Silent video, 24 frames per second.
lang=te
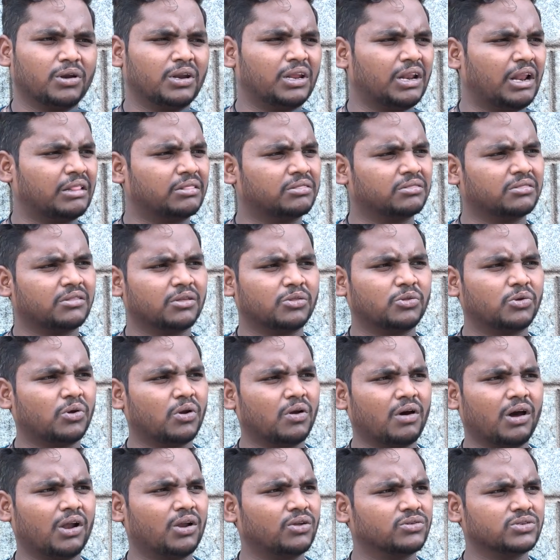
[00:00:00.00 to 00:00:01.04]
నేను అంత
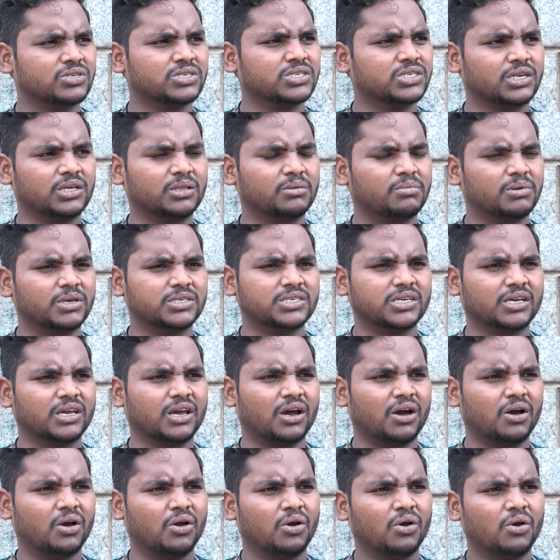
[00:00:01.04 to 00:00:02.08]
దూరం ఆలోచించలేదు బేసిక్
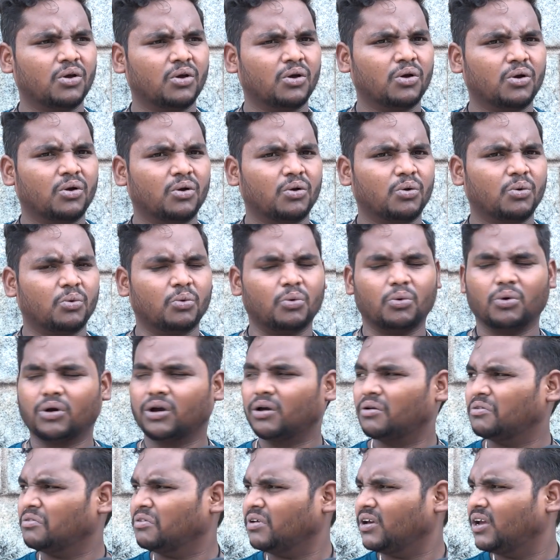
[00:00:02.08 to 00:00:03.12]
గా
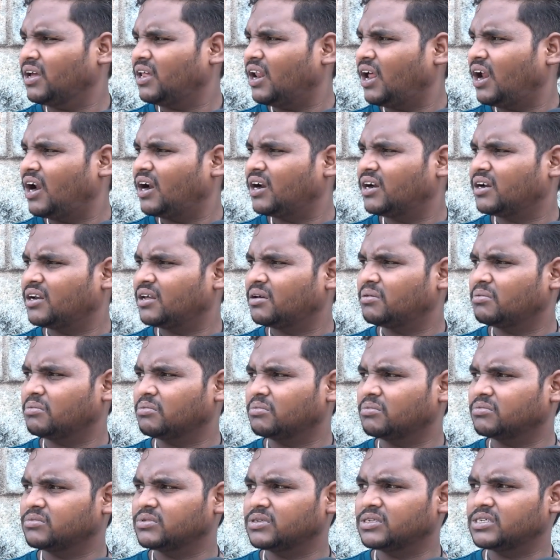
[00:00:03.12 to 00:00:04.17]
ఒకవేళ అంటే
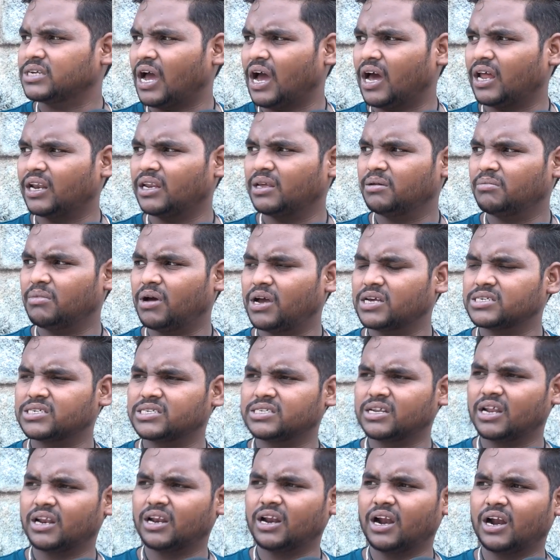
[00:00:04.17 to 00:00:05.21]
జానీ
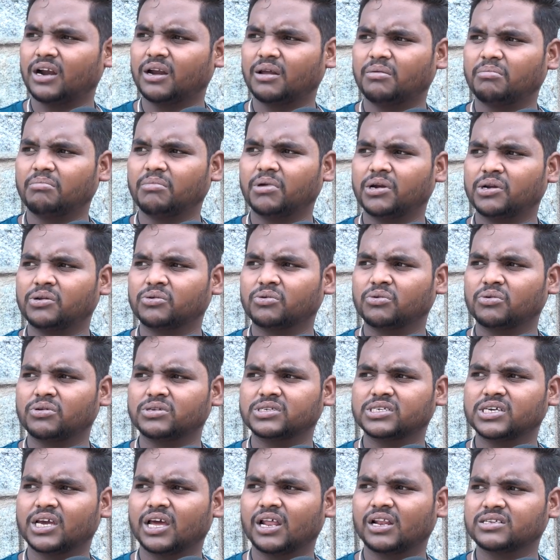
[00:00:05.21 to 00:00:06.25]
మాస్టర్ అడ్డం పెట్టుకొని
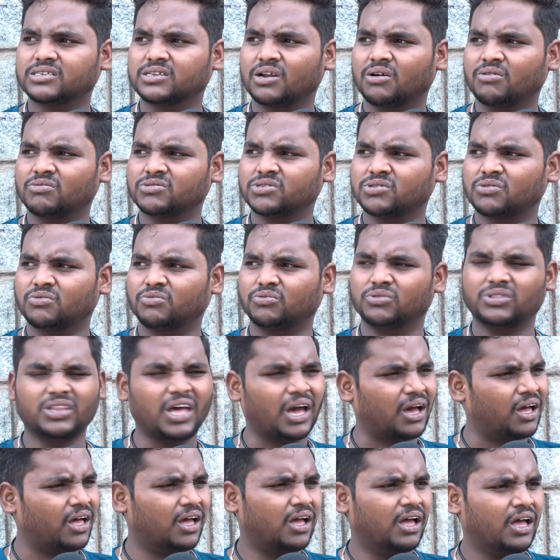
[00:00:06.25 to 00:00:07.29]
చేయాల్సిన అవసరం
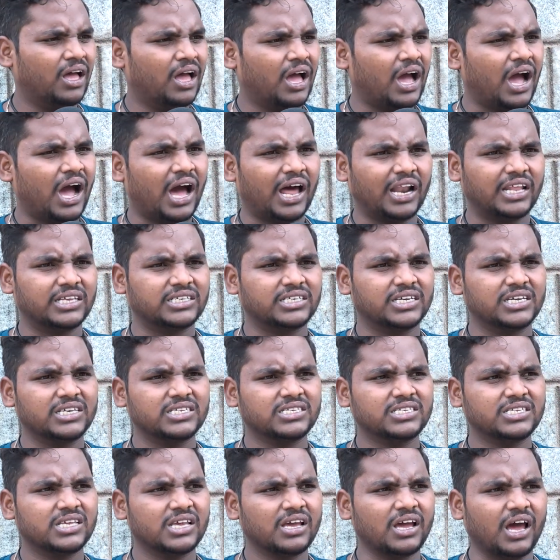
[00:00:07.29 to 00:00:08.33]
ఉందా అలా
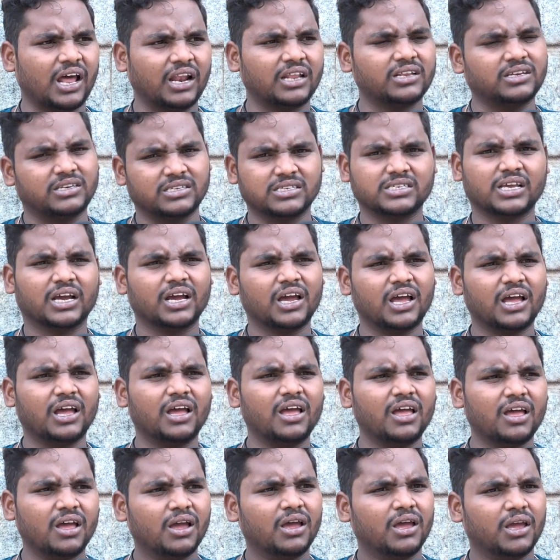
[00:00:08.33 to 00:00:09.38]
చేస్తే అలా నిజంగా
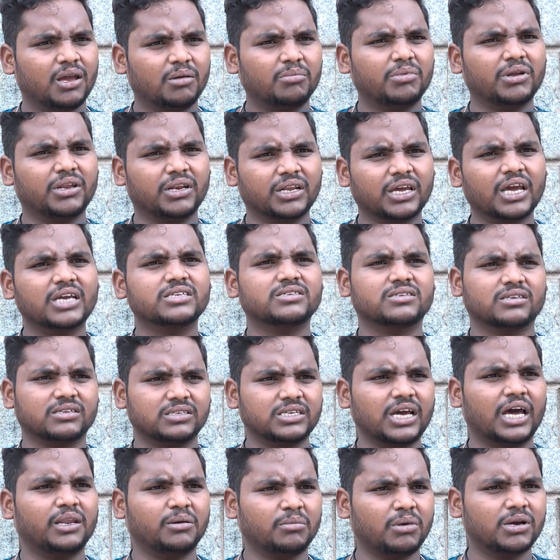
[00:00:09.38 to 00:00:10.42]
ఇప్పుడు ఇన్ కేస్
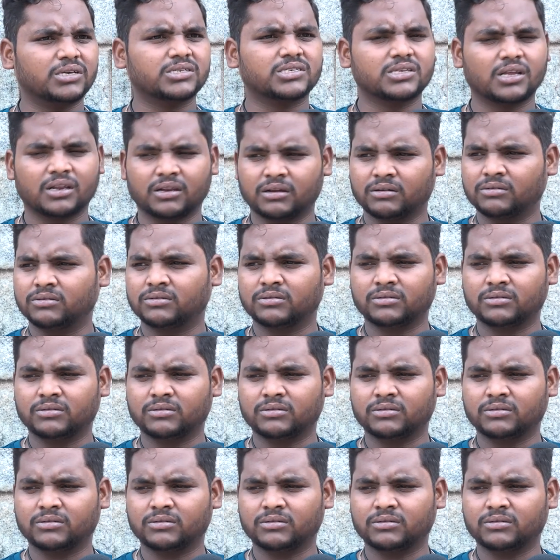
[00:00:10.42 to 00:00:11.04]
జానీ మాస్టర్